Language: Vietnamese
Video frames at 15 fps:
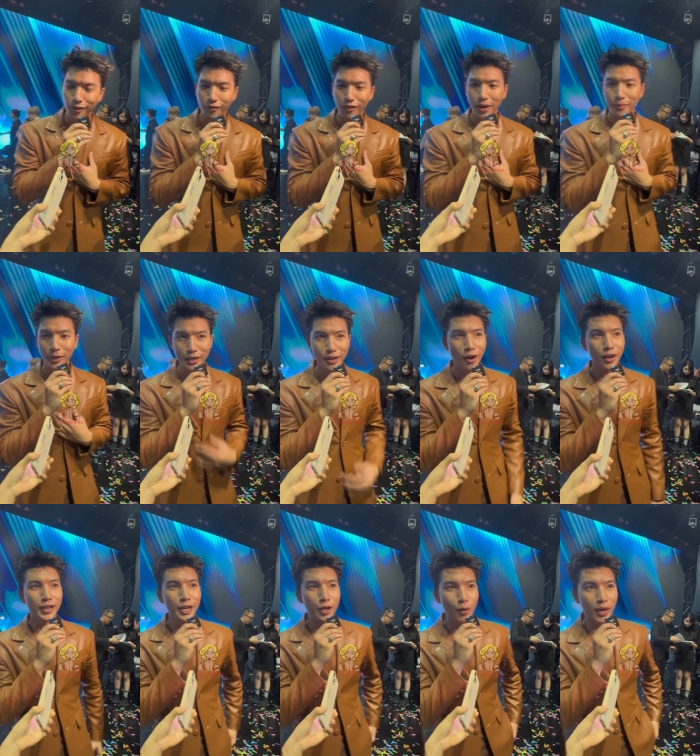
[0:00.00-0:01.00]
và em nghĩ đó là
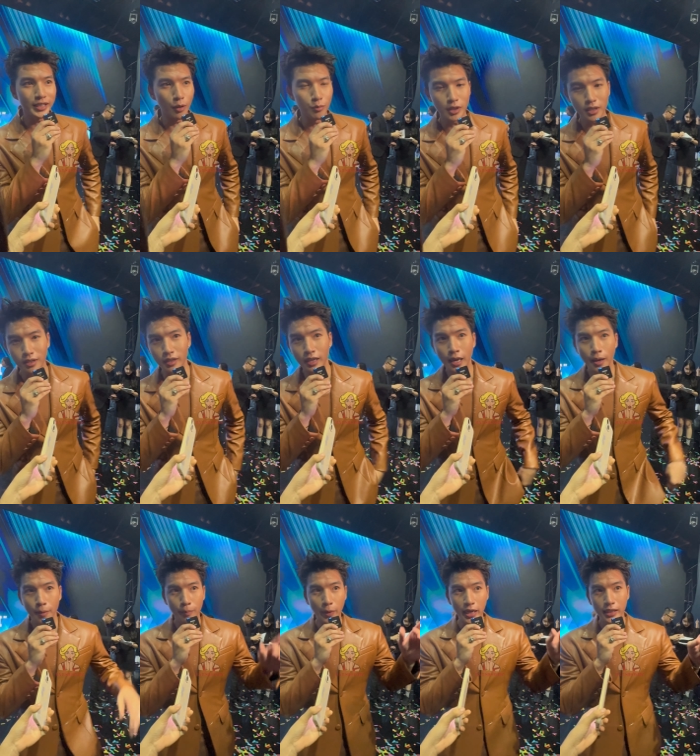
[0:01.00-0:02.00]
cái điều quan trọng nhất rồi
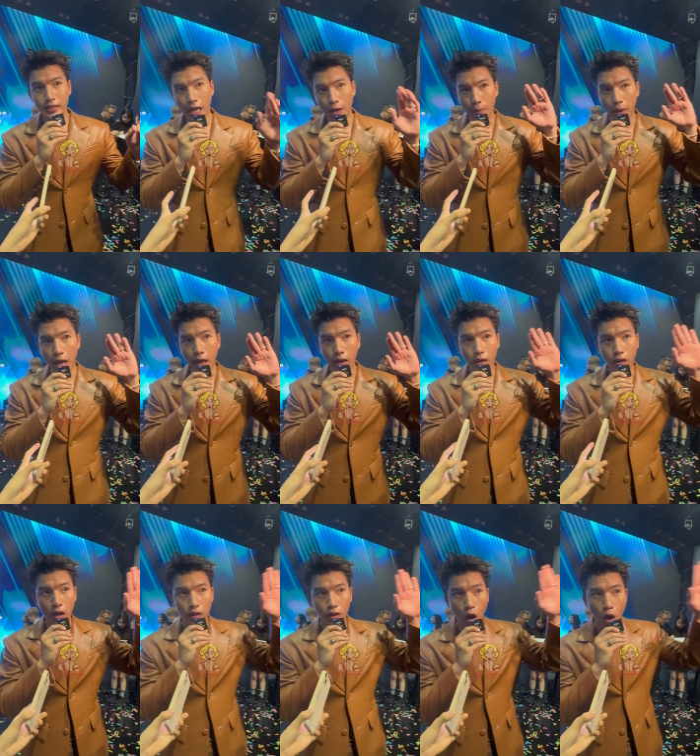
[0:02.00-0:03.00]
miễn sao mà
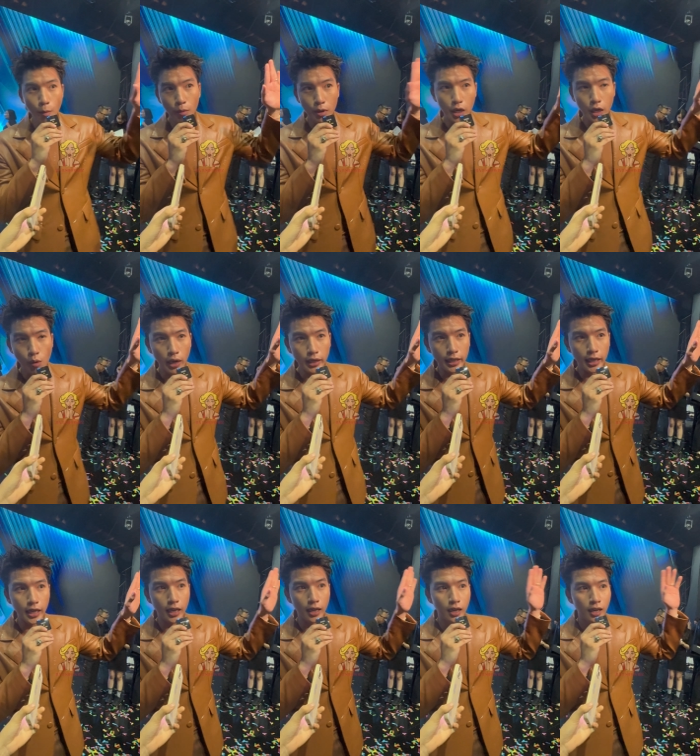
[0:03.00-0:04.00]
có một người ở ngoài
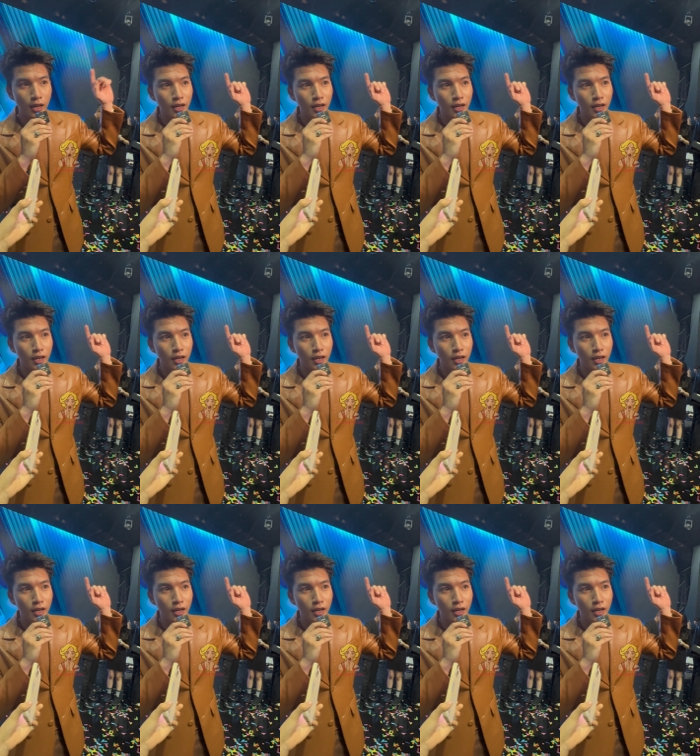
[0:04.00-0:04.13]
kia